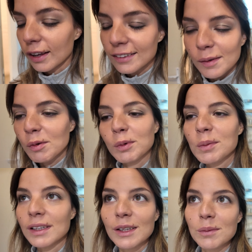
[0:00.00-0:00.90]
à chaque pop-up
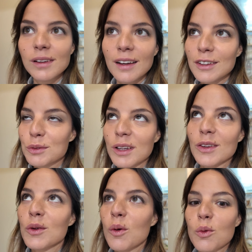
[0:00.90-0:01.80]
c'est comme ça et je trouve ça
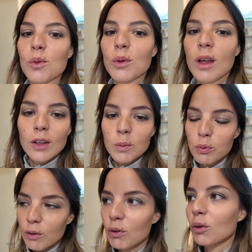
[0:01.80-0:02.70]
trop cool de
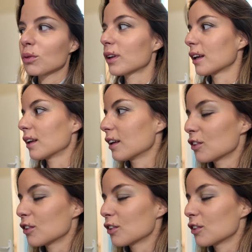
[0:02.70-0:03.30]
pouvoir vous rencontrer,